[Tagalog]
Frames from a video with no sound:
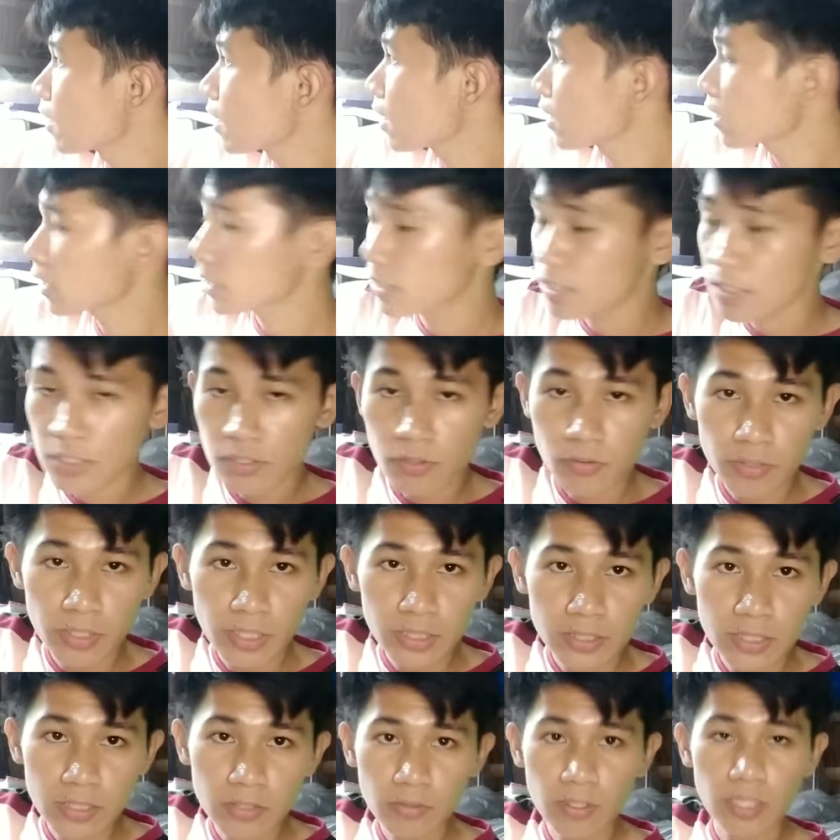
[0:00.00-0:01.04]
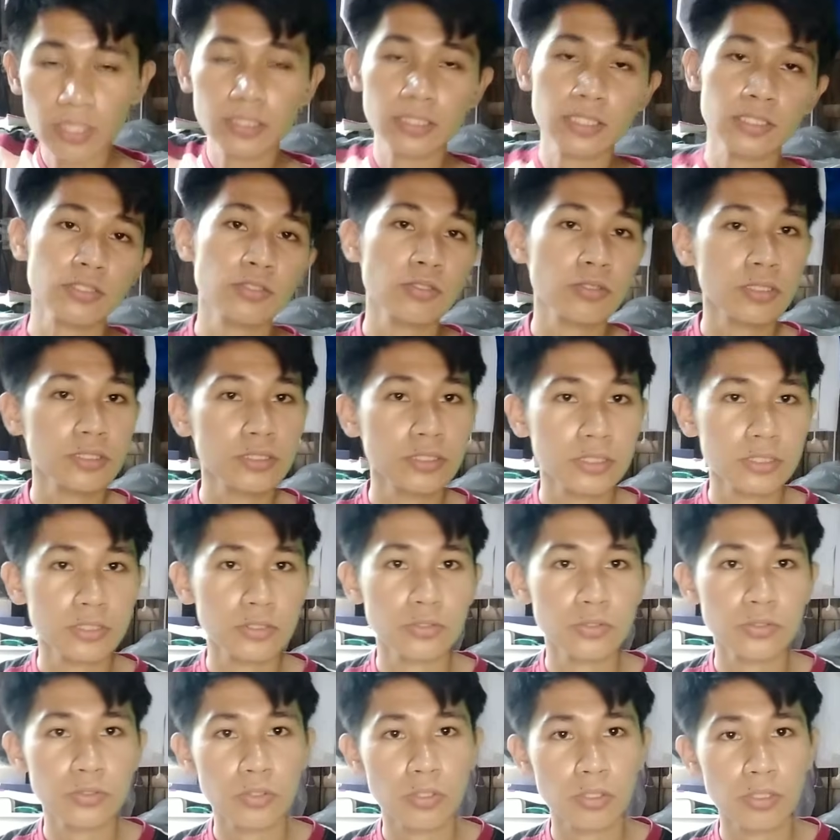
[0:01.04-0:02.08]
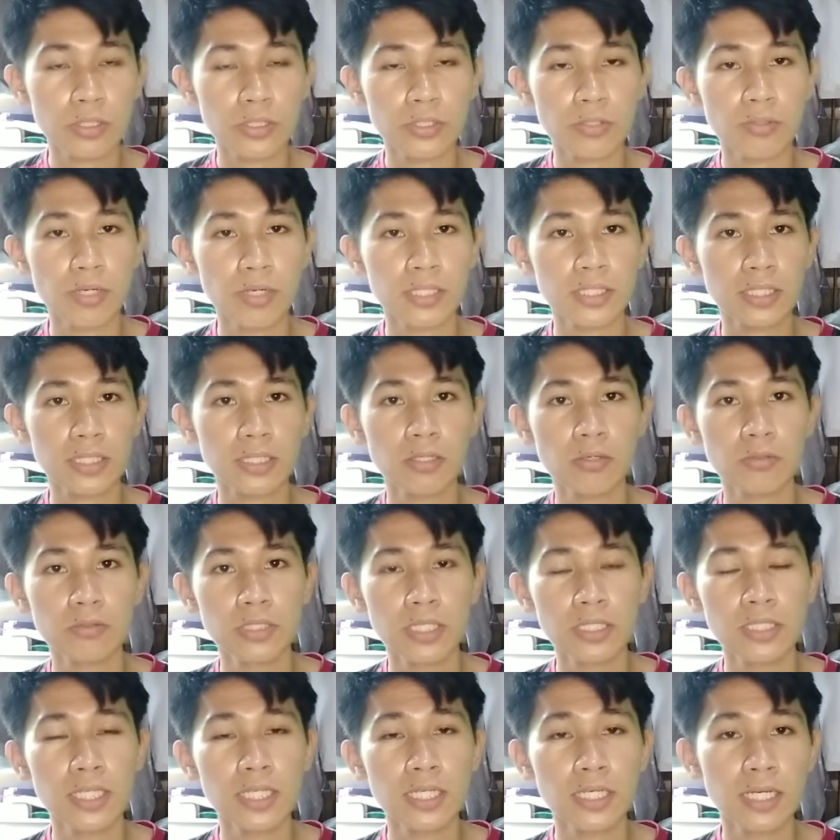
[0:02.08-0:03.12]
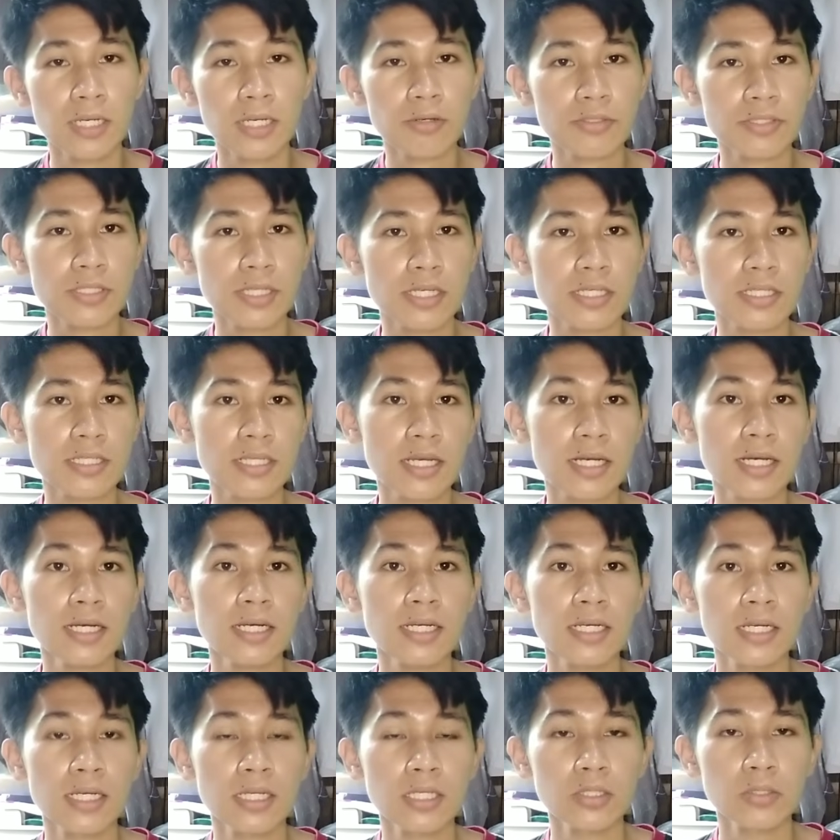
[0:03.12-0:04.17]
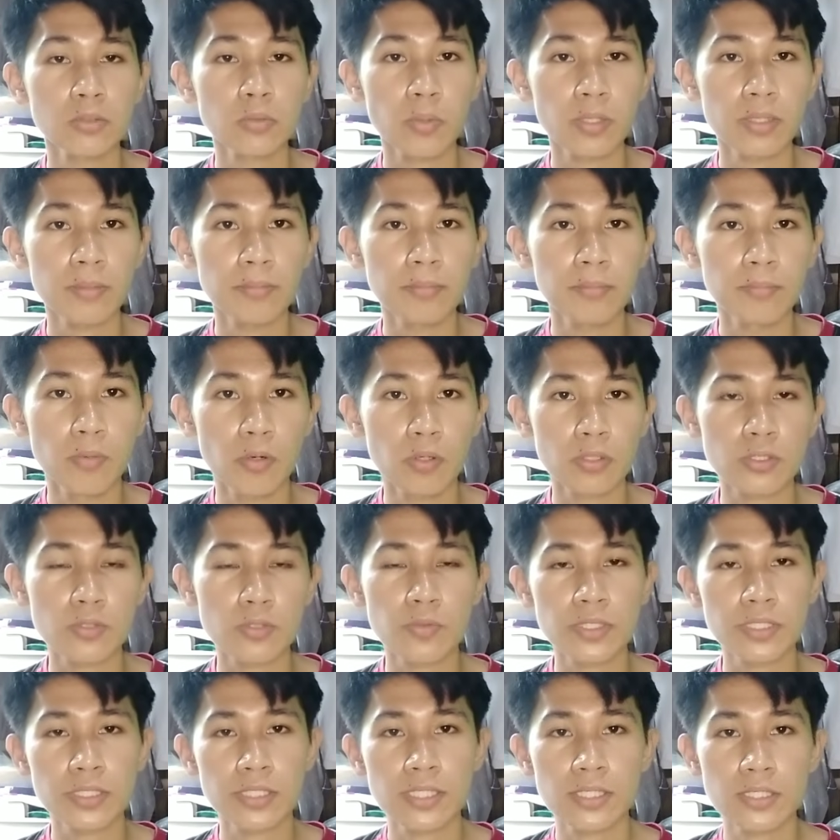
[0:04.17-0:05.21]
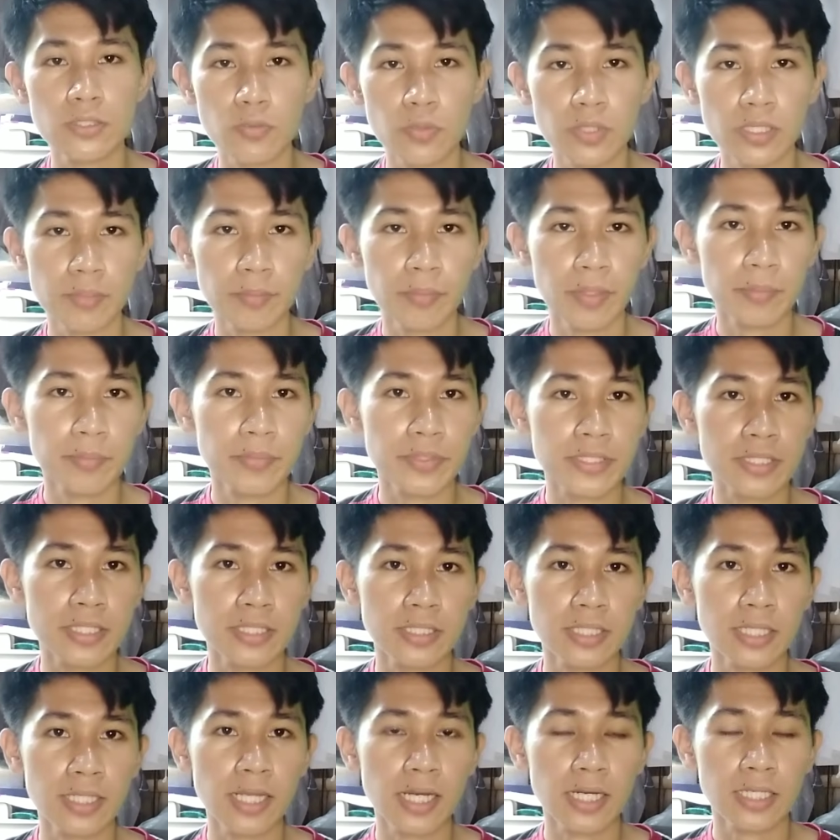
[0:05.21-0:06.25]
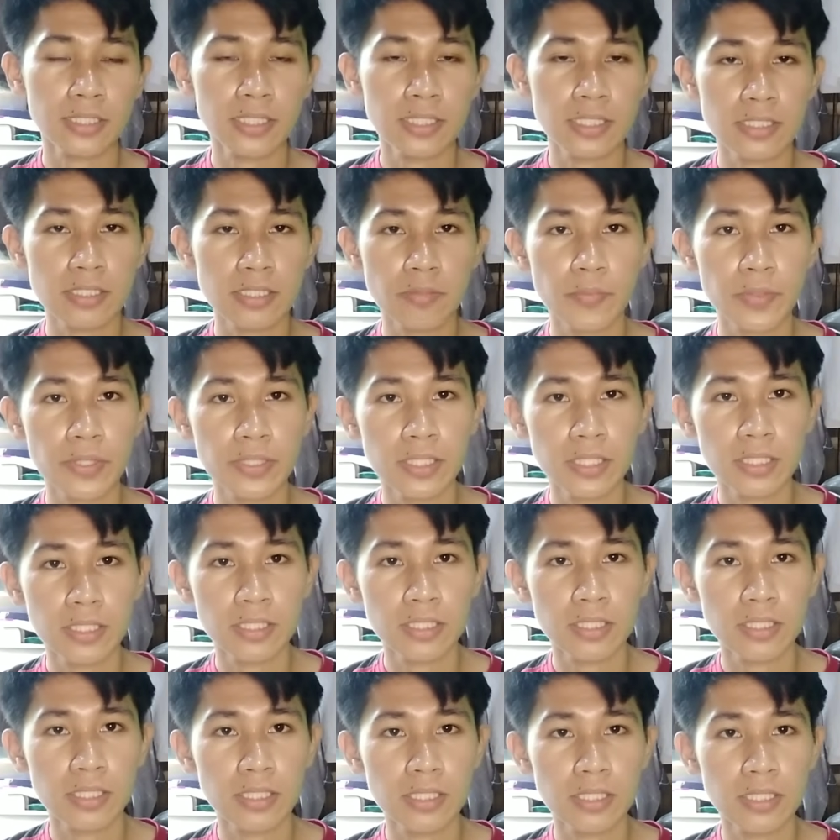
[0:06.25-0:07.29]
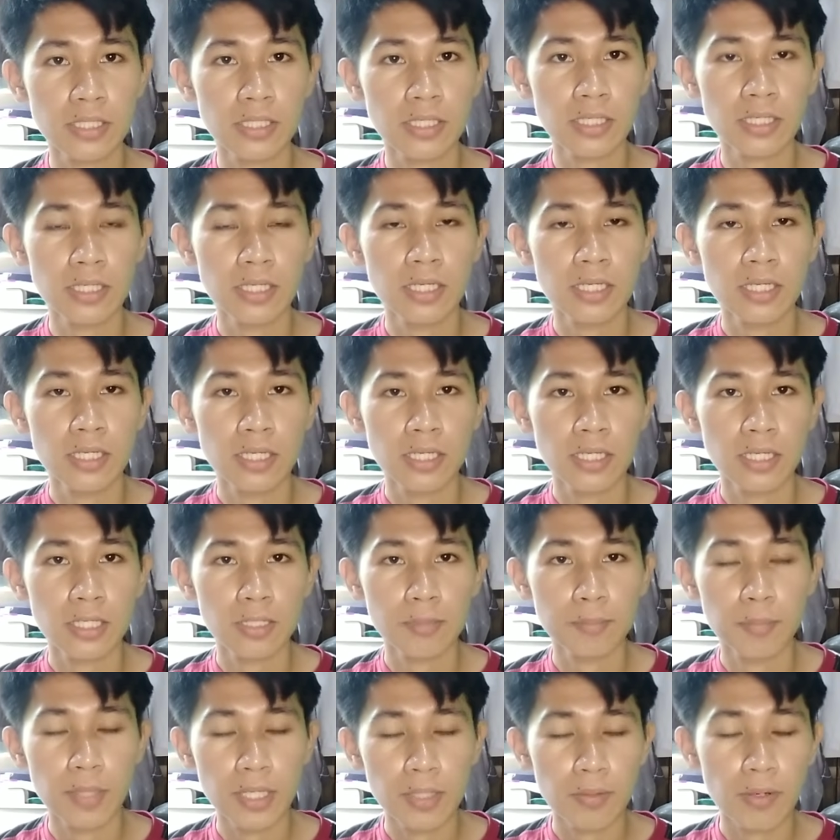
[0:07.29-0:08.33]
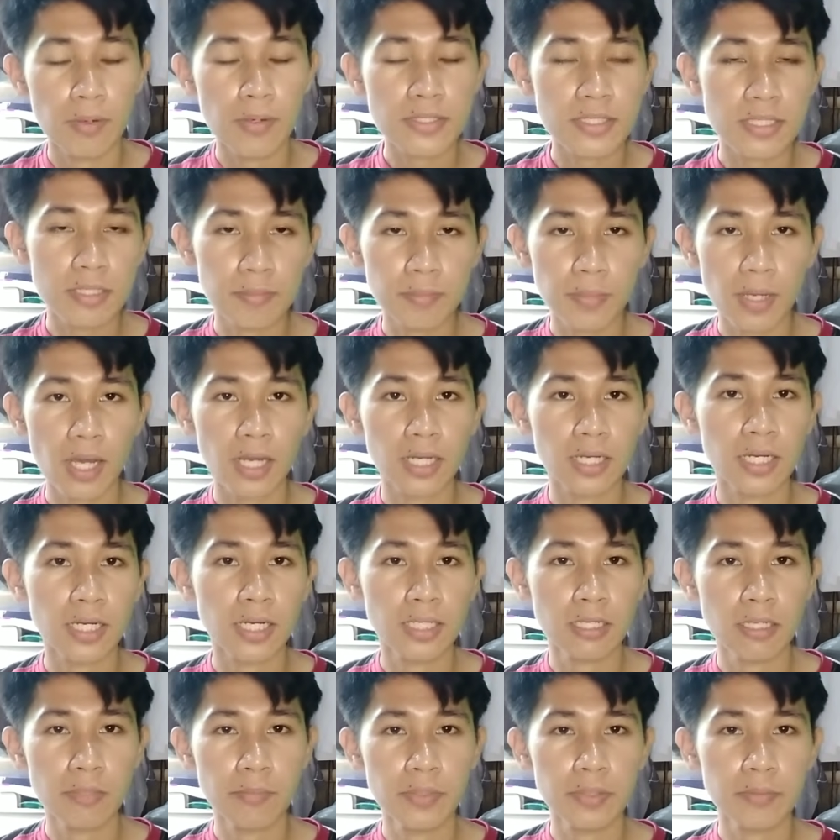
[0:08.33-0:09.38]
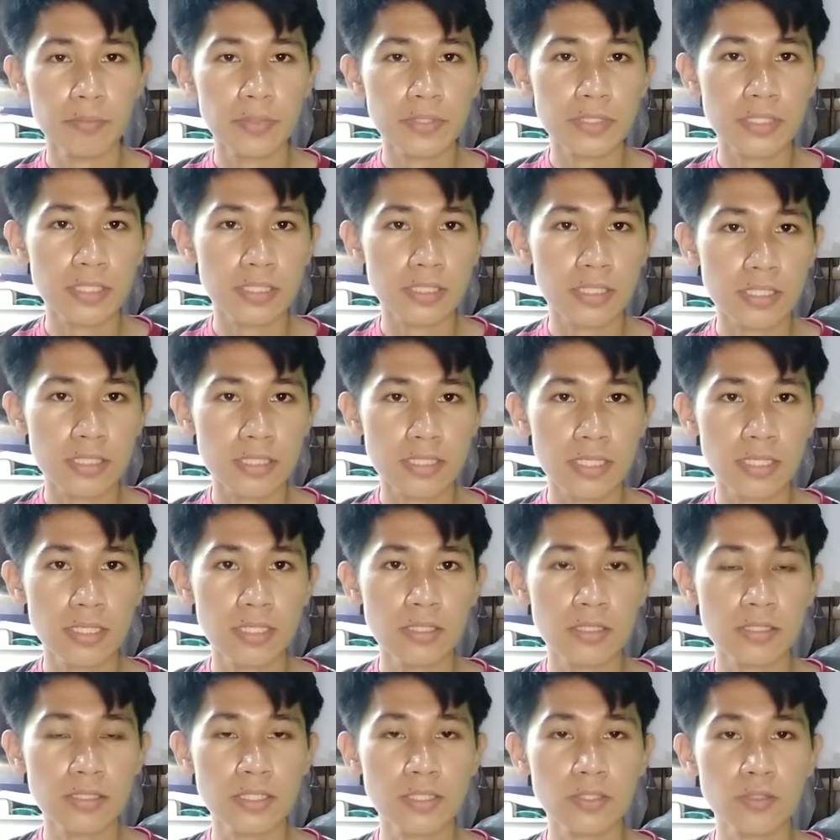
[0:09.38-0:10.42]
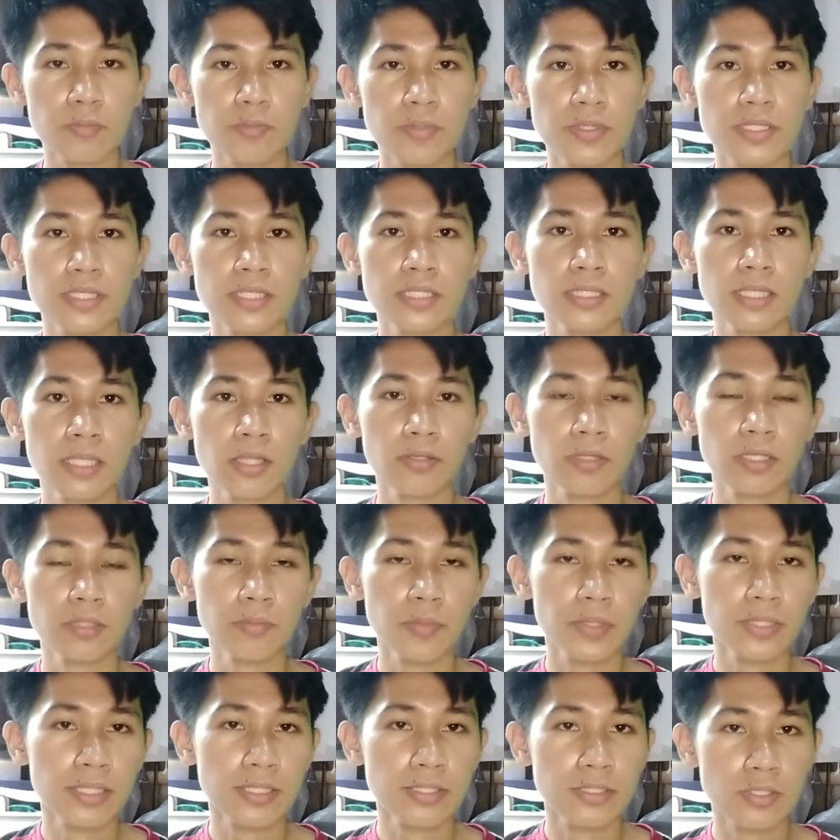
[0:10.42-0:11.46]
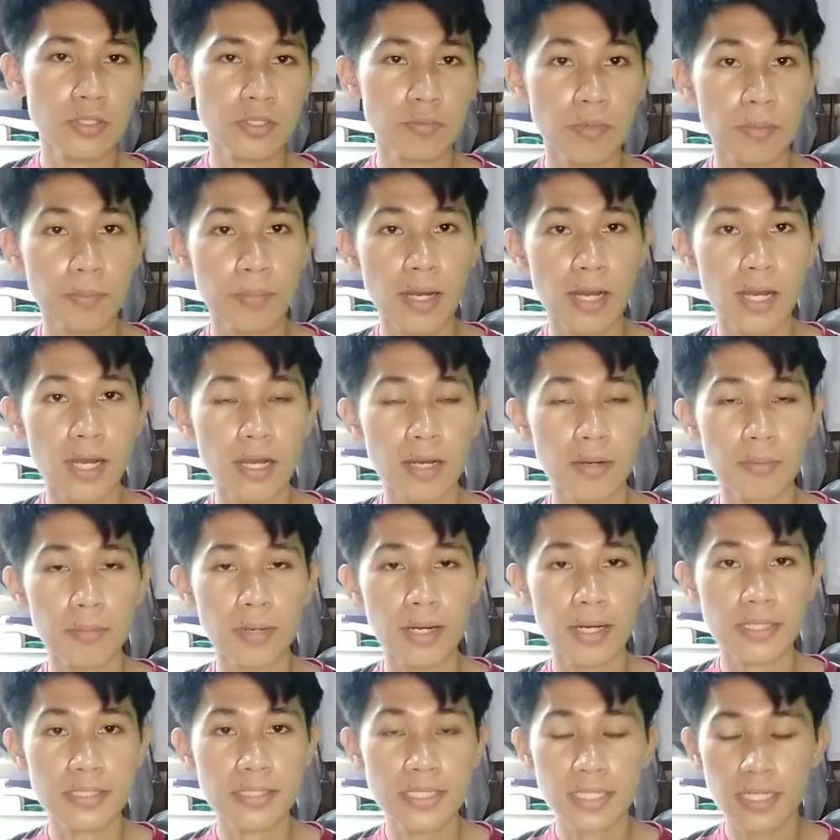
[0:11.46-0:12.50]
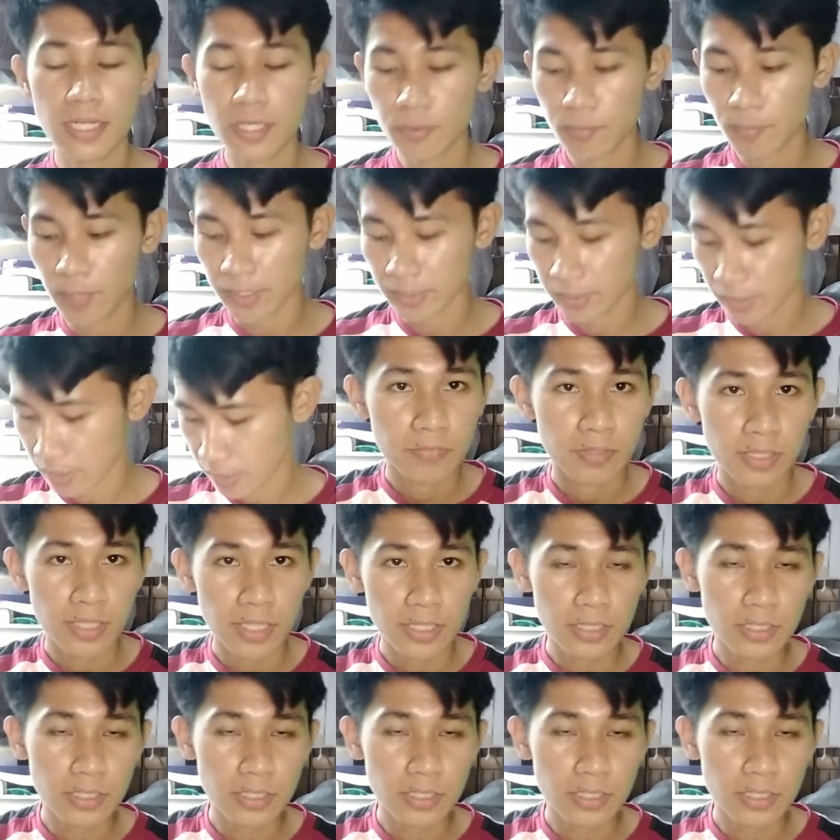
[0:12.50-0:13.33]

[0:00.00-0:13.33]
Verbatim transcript: i-disconnect na ng ating solar charge controller yung ating load. And nilagay ko siya sa 12 volts which is 25% na lang. Hindi niya siya pwedeng i bawasan pa hanggang 11% kasi 0% na yun at pwede siyang maba, masira yung battery.